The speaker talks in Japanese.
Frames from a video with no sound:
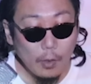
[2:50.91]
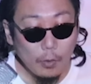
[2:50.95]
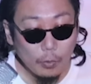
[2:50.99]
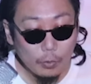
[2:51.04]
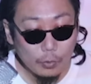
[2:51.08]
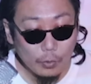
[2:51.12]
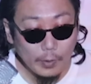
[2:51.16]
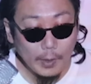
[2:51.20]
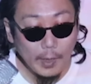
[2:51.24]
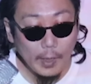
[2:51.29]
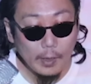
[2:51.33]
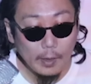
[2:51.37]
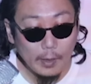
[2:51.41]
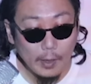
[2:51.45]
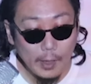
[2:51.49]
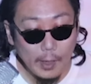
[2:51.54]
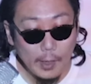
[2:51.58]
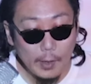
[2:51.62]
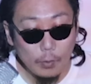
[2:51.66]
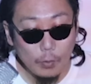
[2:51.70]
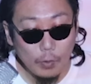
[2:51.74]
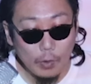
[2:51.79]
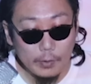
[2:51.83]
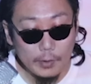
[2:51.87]
この辺
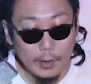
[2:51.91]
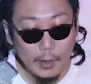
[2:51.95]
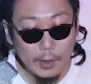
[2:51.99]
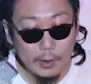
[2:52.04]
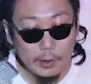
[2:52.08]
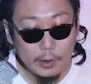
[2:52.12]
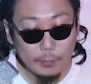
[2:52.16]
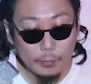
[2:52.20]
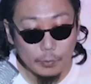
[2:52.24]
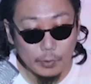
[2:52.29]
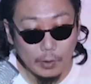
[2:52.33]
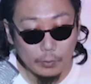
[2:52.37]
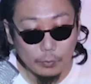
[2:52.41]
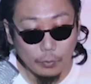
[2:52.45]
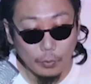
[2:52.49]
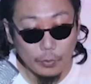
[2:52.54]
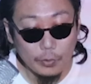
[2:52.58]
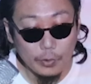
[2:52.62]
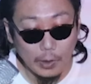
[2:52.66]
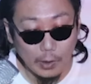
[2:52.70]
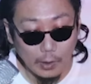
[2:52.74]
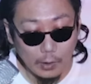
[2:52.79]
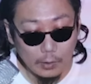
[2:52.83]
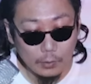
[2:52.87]
英語がネイティブだと
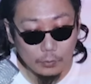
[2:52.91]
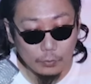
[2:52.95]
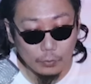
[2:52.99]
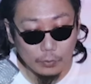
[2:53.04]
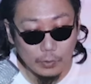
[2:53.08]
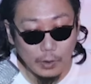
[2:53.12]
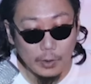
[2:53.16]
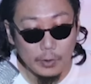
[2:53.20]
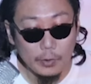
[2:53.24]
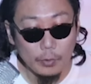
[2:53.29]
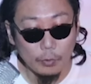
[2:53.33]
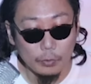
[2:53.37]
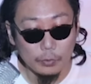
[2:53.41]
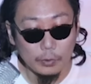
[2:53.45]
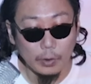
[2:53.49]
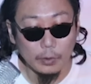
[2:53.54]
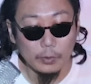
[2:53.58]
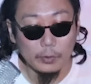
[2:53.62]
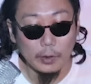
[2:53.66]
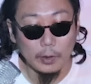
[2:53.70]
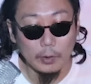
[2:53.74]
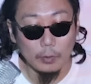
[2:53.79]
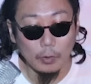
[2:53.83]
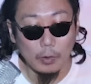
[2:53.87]
ちゃんと何を
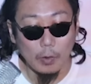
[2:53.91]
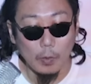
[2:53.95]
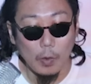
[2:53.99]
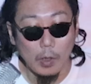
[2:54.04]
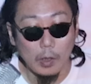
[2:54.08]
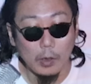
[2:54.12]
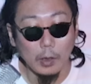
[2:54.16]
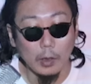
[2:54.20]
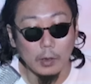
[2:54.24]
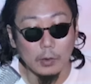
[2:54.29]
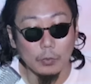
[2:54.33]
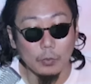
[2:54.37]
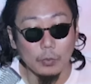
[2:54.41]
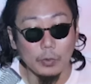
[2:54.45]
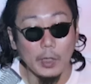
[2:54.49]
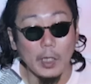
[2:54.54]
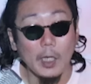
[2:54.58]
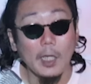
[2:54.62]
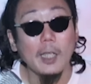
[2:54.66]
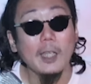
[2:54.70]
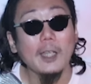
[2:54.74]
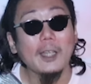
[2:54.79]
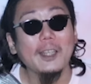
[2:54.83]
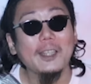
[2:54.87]
歌っているのかわかるの
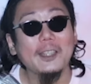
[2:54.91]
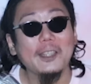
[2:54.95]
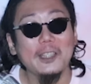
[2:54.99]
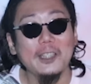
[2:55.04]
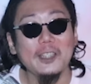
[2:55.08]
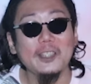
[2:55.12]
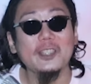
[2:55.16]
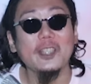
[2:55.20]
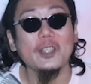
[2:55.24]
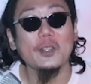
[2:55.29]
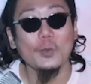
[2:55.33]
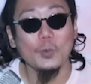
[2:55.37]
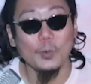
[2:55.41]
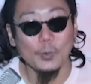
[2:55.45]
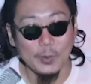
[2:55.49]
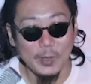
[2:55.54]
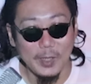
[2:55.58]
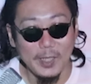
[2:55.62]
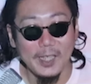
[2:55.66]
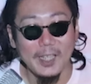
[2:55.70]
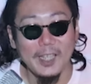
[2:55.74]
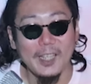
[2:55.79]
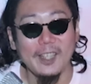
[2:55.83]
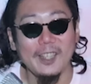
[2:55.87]
でいいんでしょう
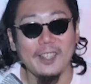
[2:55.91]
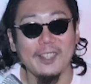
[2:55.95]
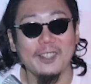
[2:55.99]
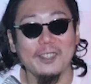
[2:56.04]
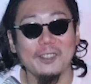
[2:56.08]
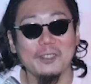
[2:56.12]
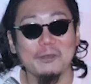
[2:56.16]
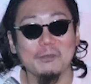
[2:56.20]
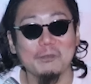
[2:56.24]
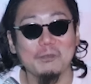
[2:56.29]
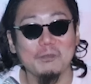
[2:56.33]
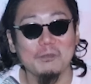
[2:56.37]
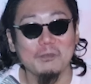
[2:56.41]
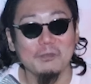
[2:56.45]
ね